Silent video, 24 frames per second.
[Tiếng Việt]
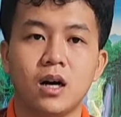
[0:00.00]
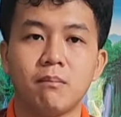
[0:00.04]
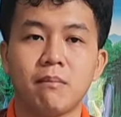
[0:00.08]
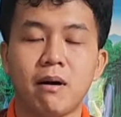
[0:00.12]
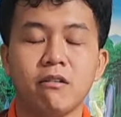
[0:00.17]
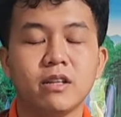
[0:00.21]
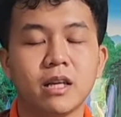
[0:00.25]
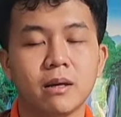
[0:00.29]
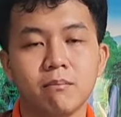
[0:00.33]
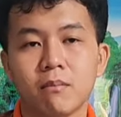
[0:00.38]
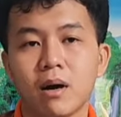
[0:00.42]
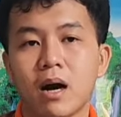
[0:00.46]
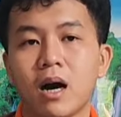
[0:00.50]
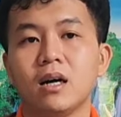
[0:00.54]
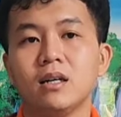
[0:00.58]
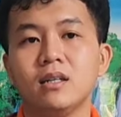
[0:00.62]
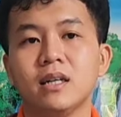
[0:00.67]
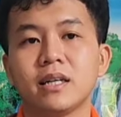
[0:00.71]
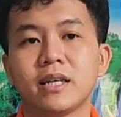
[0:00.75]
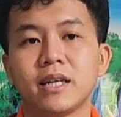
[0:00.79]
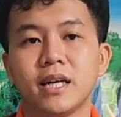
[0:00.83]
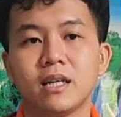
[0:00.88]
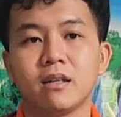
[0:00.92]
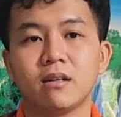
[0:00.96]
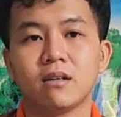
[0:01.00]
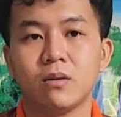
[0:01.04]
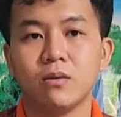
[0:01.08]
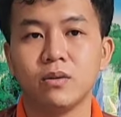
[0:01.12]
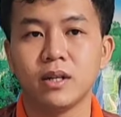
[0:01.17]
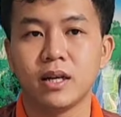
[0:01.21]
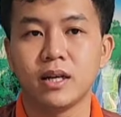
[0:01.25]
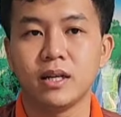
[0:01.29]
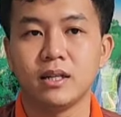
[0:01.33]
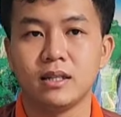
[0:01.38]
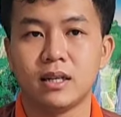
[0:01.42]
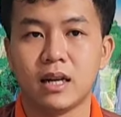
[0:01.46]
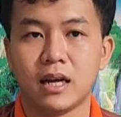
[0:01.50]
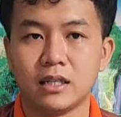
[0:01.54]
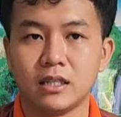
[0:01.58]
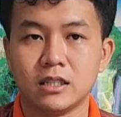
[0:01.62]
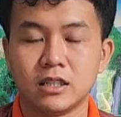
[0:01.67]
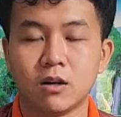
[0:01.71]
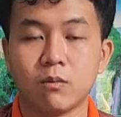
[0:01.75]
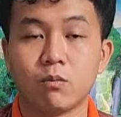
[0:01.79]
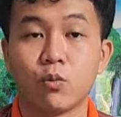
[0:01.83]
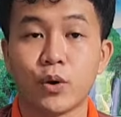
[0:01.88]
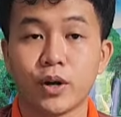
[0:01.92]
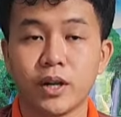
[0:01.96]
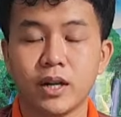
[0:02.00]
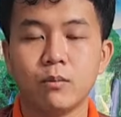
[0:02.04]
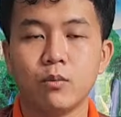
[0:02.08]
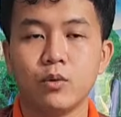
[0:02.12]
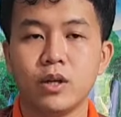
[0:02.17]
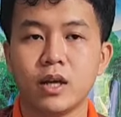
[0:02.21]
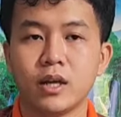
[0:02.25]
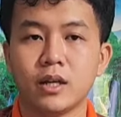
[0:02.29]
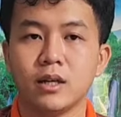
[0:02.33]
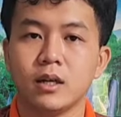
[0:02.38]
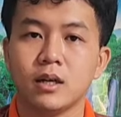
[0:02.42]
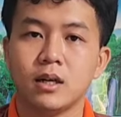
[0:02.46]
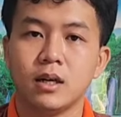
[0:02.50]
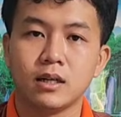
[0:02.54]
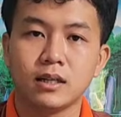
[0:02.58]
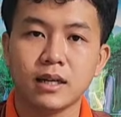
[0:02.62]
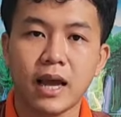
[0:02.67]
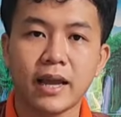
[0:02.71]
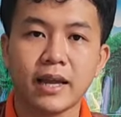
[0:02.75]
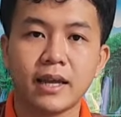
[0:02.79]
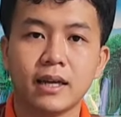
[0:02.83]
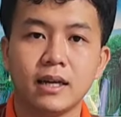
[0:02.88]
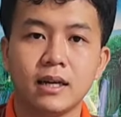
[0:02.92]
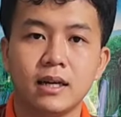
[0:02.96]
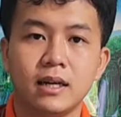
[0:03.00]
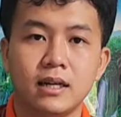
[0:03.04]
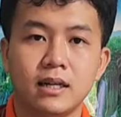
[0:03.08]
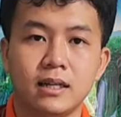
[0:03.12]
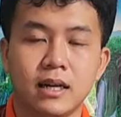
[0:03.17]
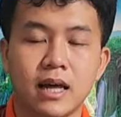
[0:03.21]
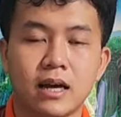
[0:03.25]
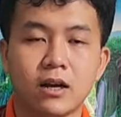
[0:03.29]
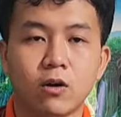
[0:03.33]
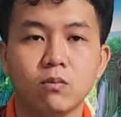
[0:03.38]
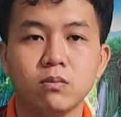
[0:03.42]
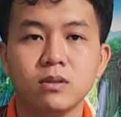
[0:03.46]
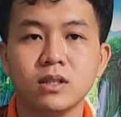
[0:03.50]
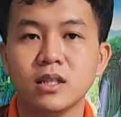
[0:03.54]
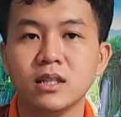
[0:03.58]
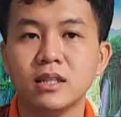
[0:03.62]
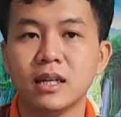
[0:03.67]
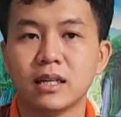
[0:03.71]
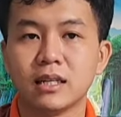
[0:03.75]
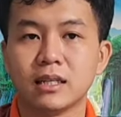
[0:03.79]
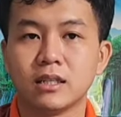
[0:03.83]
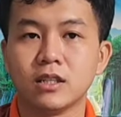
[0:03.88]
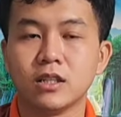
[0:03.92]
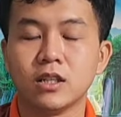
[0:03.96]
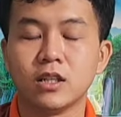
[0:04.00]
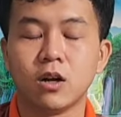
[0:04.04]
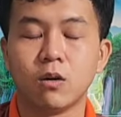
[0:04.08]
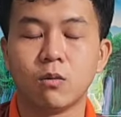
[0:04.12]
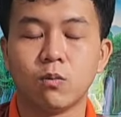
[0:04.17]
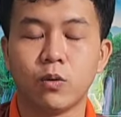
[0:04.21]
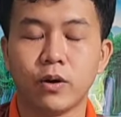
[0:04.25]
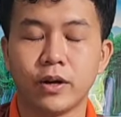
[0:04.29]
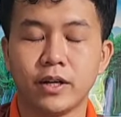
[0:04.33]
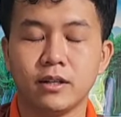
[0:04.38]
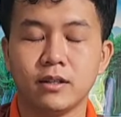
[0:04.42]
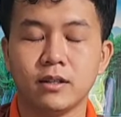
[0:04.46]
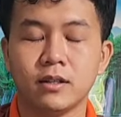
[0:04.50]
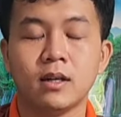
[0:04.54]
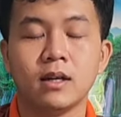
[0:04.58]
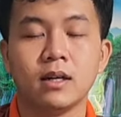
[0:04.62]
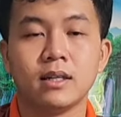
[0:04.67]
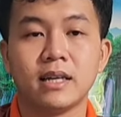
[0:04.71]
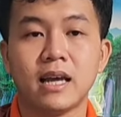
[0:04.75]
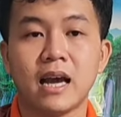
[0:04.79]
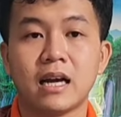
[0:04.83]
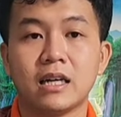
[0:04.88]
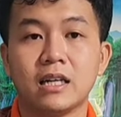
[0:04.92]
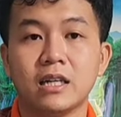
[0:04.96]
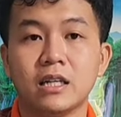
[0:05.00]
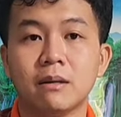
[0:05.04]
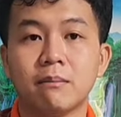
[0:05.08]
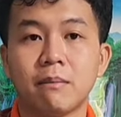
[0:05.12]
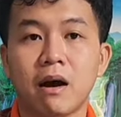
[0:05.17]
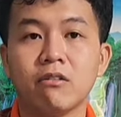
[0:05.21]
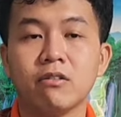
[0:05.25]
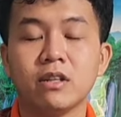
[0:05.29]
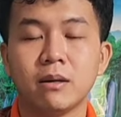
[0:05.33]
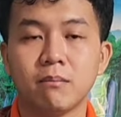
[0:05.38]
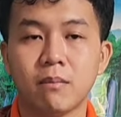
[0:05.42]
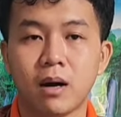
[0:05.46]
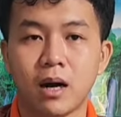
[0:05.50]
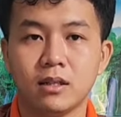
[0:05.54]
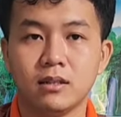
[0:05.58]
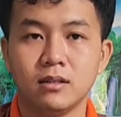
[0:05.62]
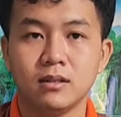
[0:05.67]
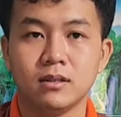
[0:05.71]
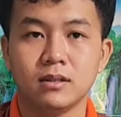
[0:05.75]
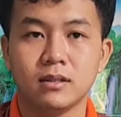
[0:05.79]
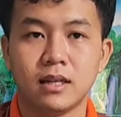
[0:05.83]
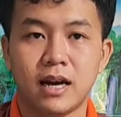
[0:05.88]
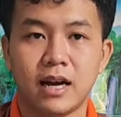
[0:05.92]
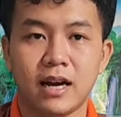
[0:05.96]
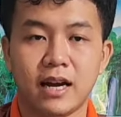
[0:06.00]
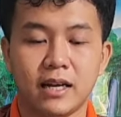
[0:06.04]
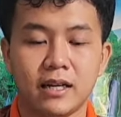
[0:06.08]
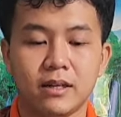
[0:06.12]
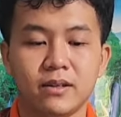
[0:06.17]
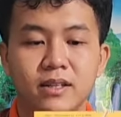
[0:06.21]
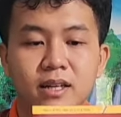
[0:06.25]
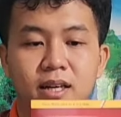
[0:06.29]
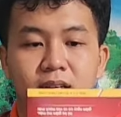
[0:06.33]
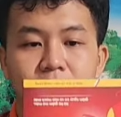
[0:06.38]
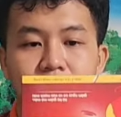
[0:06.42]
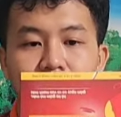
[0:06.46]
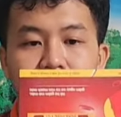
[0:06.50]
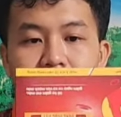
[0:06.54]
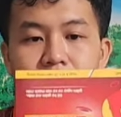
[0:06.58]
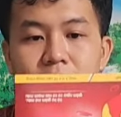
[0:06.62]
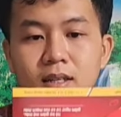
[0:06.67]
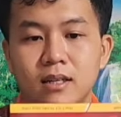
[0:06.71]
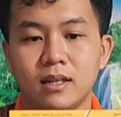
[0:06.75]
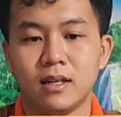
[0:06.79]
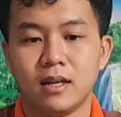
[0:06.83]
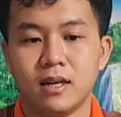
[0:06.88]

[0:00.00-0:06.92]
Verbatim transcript: Máu nhiễm mỡ này kia rồi đó quý vị là thường đột quỵ lắm quý vị. Đây là cũng như là ngừa đột quỵ và ngừa máu nhiễm mỡ quý vị.